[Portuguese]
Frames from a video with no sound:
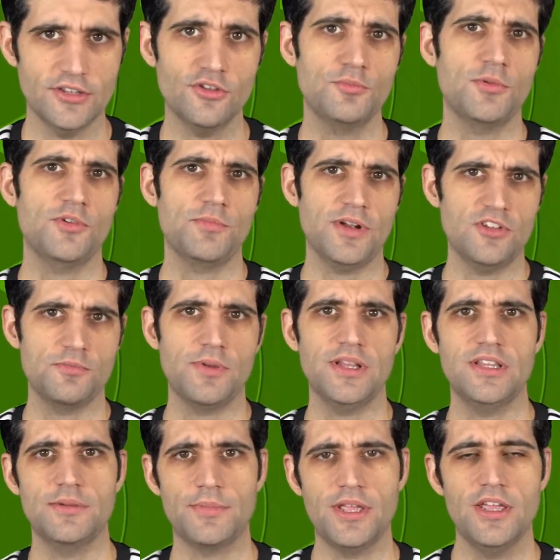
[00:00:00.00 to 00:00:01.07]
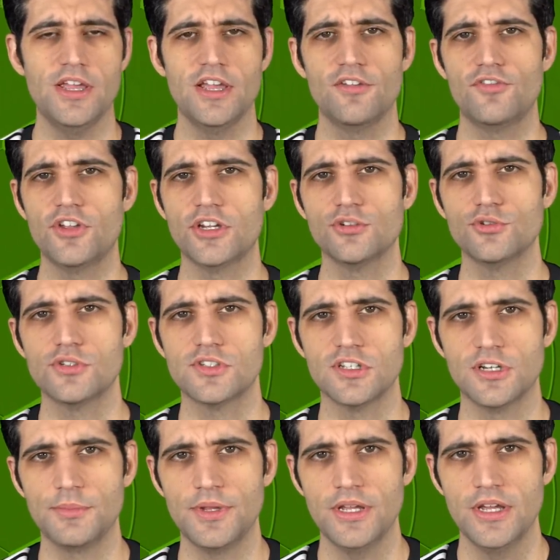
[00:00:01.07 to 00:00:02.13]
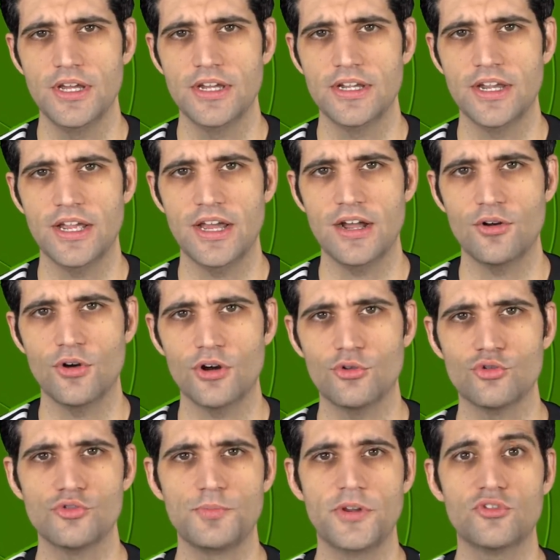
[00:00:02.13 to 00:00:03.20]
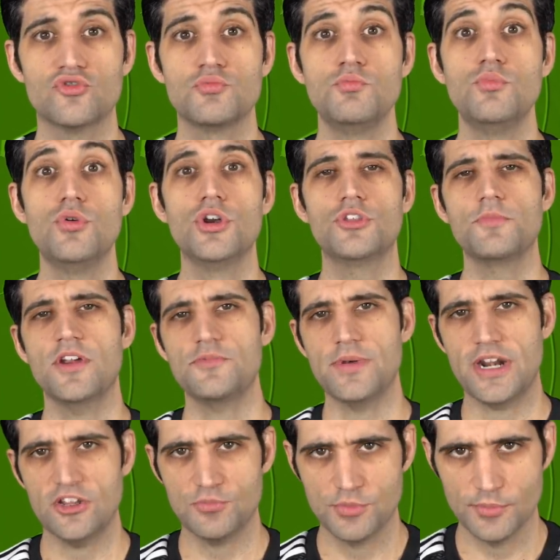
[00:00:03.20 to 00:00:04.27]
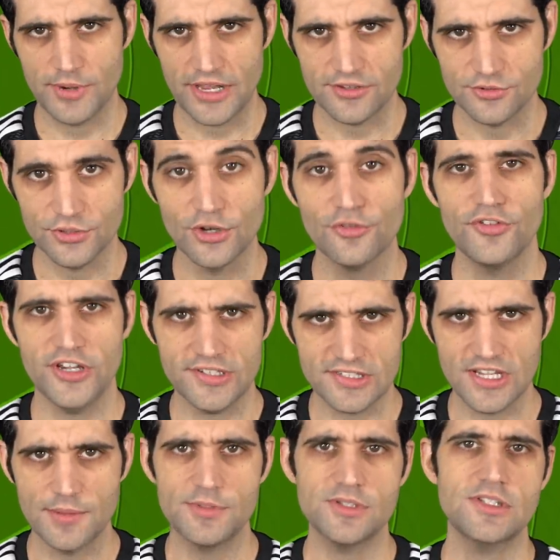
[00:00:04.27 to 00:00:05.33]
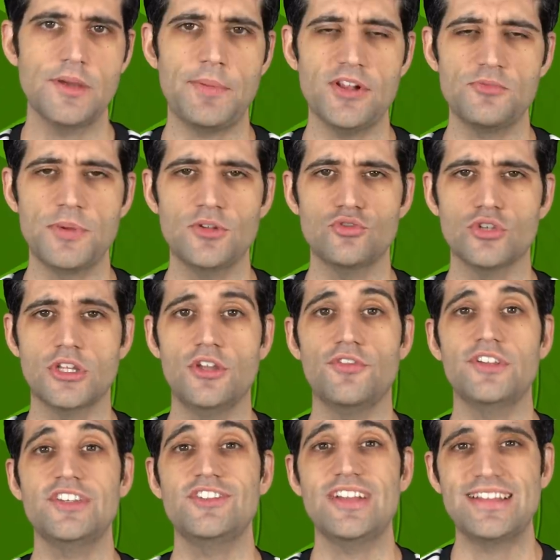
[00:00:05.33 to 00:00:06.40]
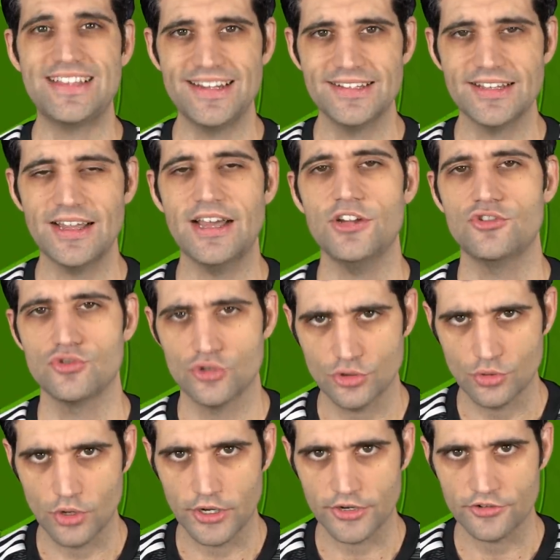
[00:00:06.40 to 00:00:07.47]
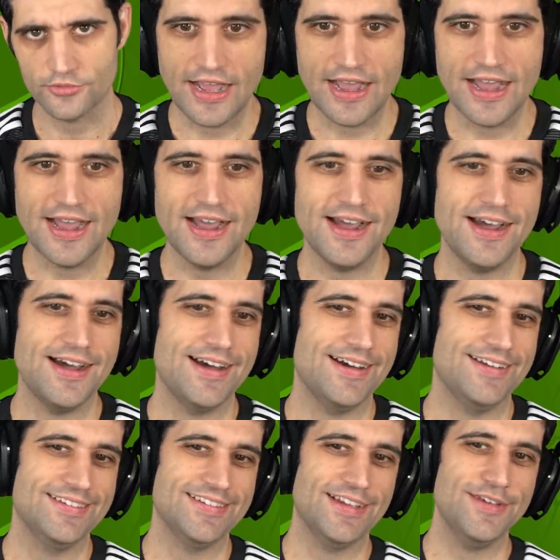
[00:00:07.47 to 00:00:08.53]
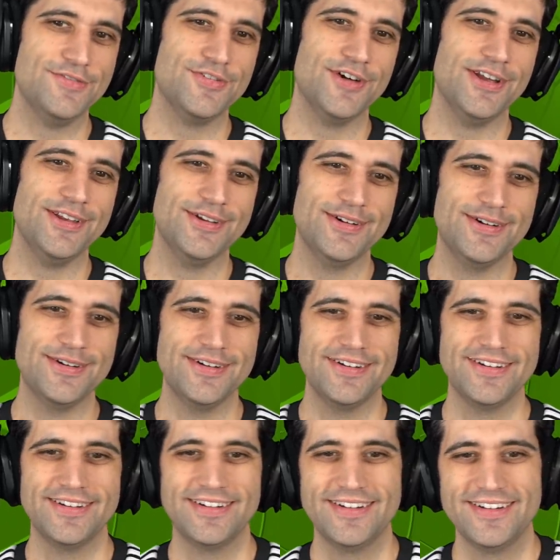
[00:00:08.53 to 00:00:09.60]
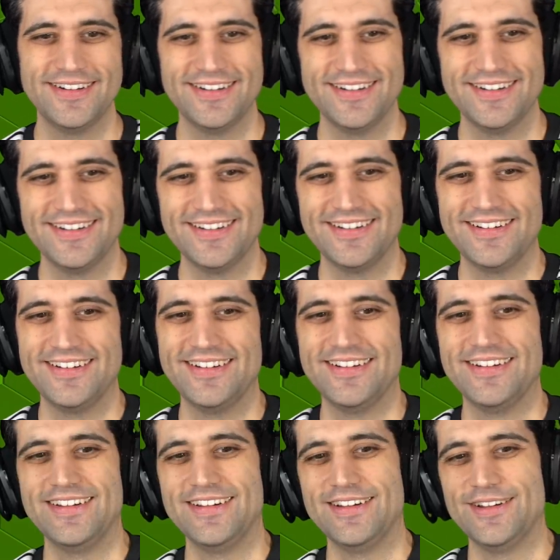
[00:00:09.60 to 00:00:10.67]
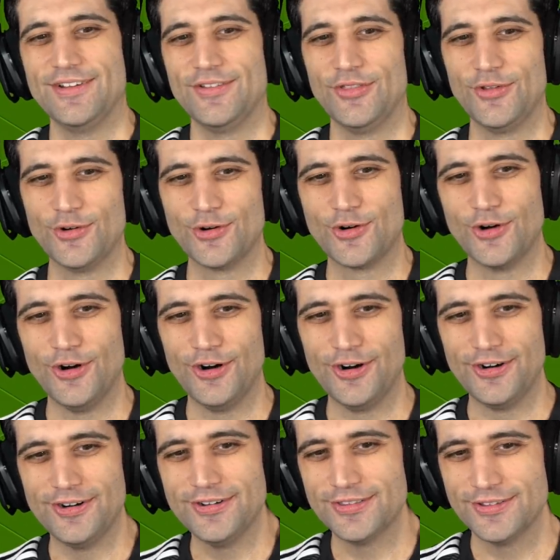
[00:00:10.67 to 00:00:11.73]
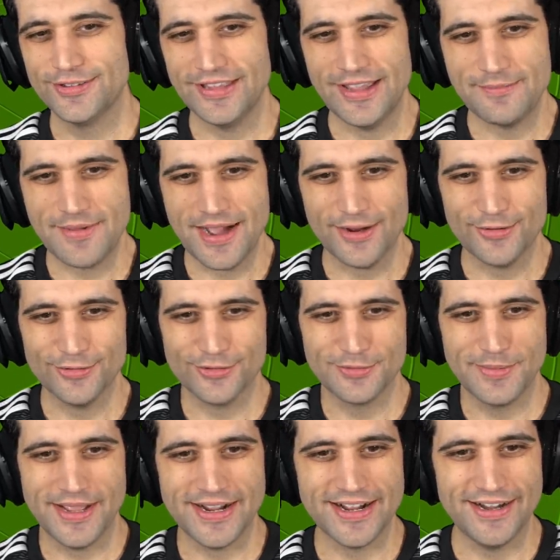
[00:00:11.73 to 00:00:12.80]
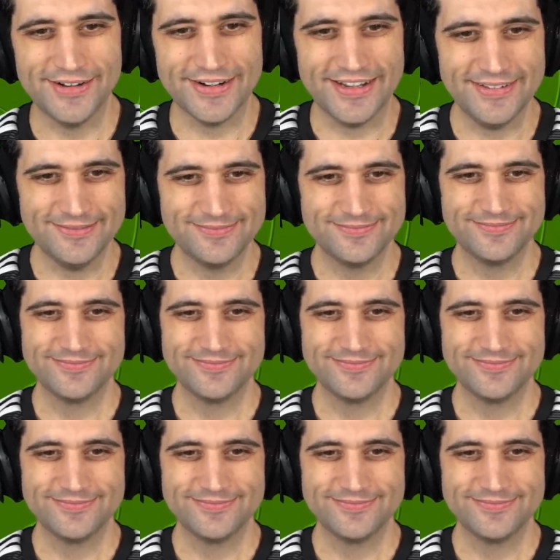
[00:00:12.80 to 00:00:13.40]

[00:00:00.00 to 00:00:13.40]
Então você pode participar também virando sub, né, agora com os preços muito mais baratos pro Brasil. Então vire sub se quiser participar do sorteio, vai ser dia 30 às 18 horas. Ah, isso aí foi Ontem no... fez 10 anos desse jogo aí. Do gol do Neymar contra o Mengão, né?